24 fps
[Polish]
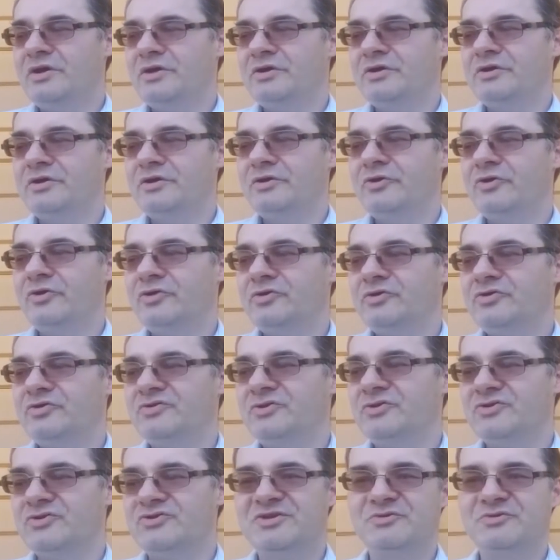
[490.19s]
e,
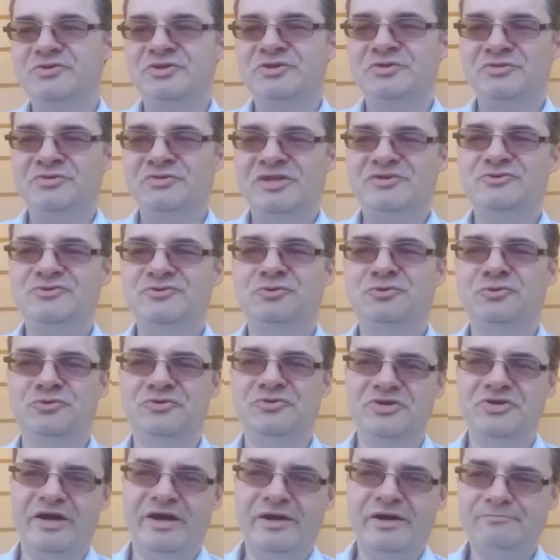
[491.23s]
dostał się na
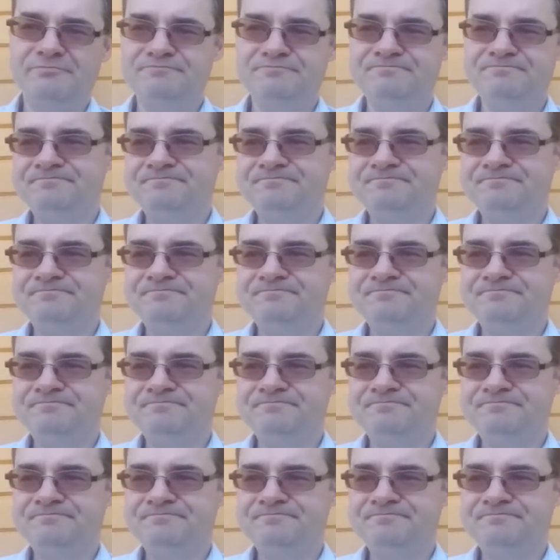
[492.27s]
studia.